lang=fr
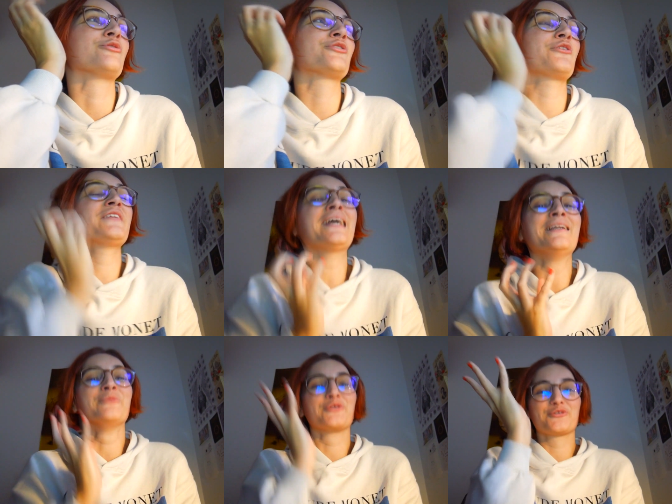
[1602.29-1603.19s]
Je sentais que
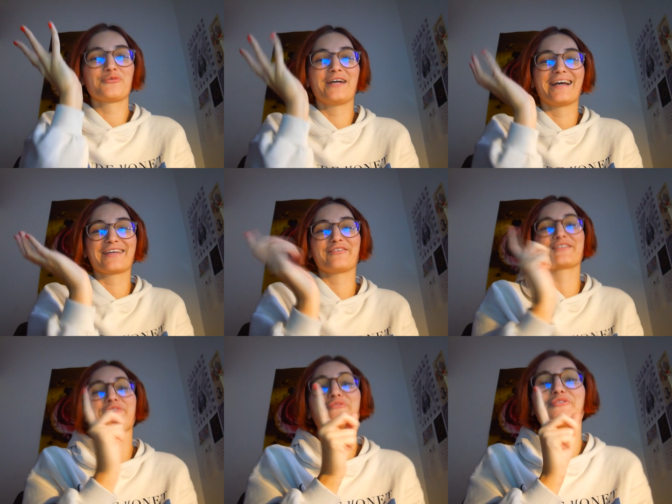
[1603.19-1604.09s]
l'émotion, elle arrivait.
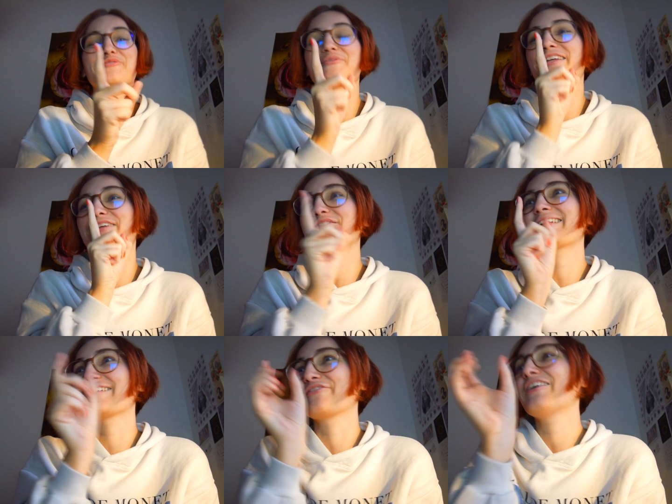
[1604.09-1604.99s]
Parce que franchement, il y a un truc
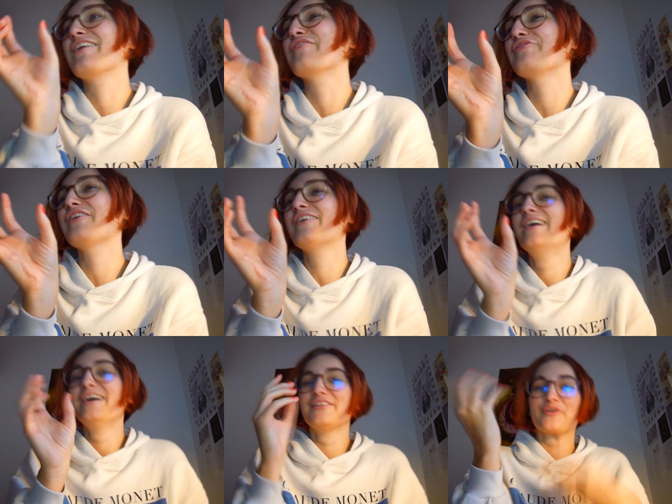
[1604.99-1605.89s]
qui a fait à la fin,
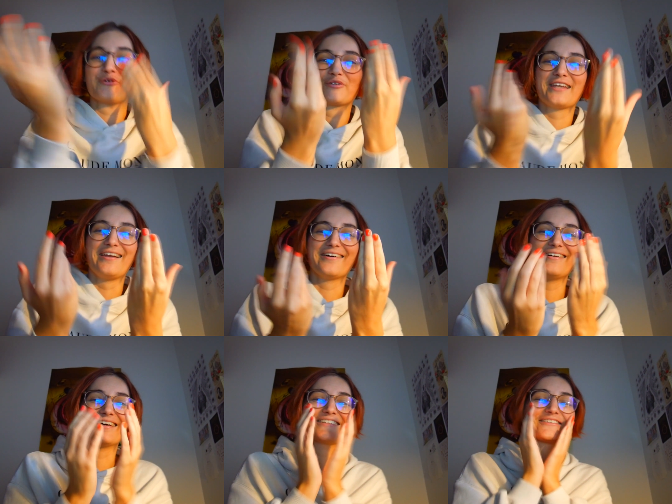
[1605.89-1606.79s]
dans le câlin,
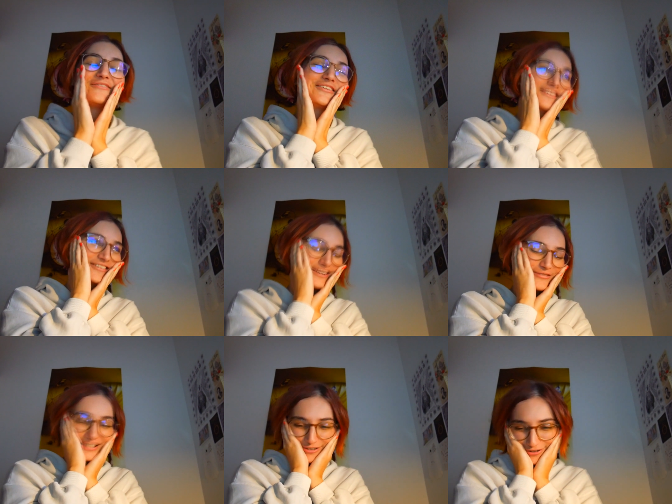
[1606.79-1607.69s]
là, j'étais en mode Oh
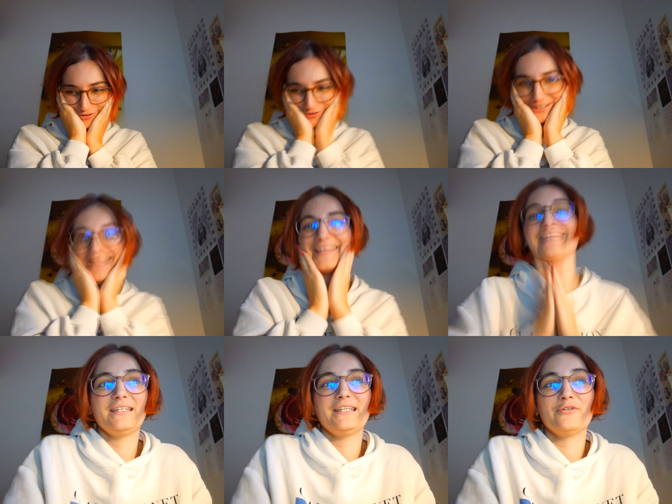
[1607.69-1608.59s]
my god, ok.
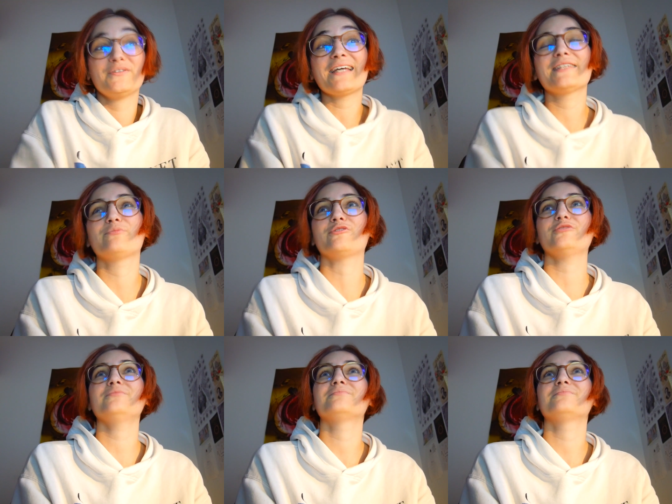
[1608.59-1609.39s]
Et le dernier plan